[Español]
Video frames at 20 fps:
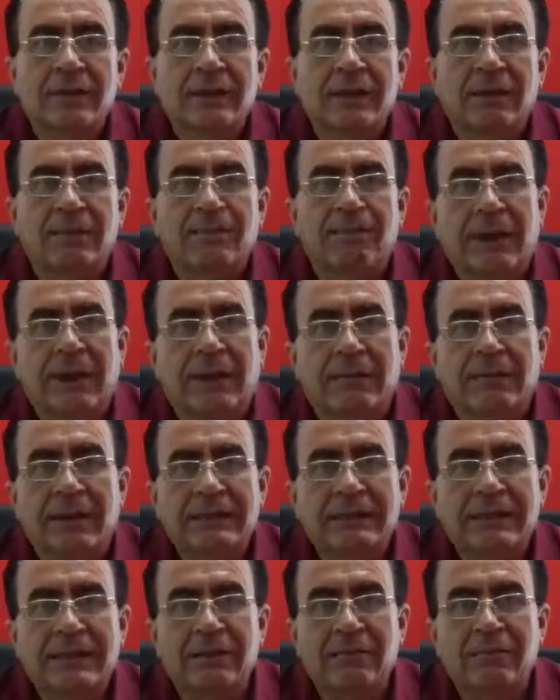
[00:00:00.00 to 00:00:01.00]
y
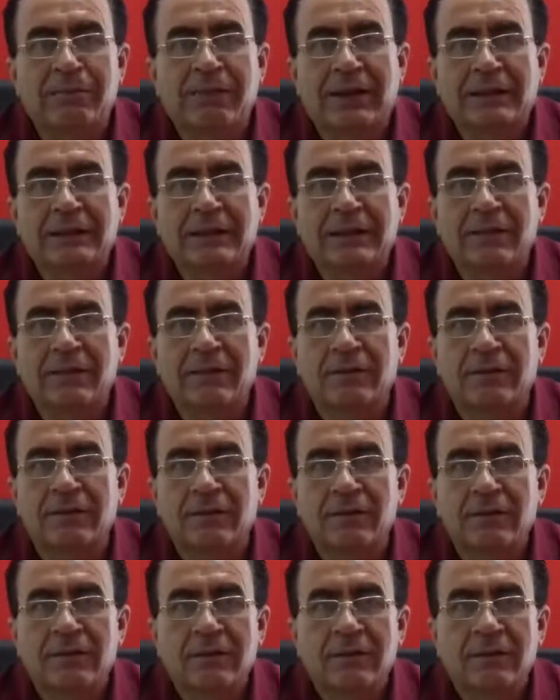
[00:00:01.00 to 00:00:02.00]
Panamá tiene un
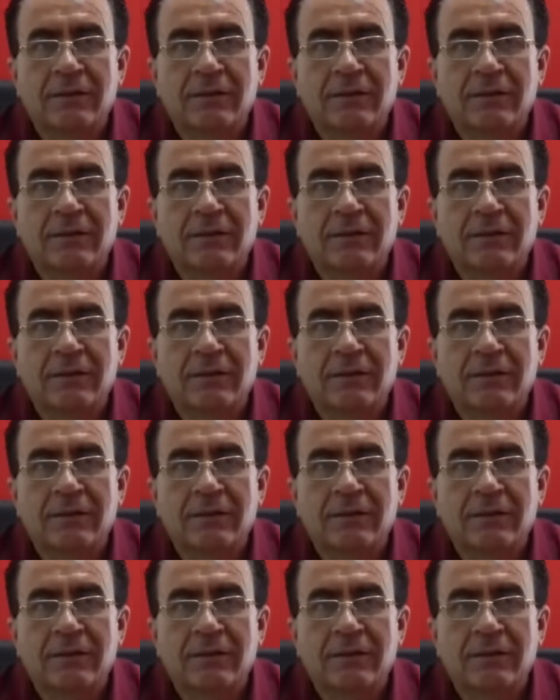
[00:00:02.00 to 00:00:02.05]
partido,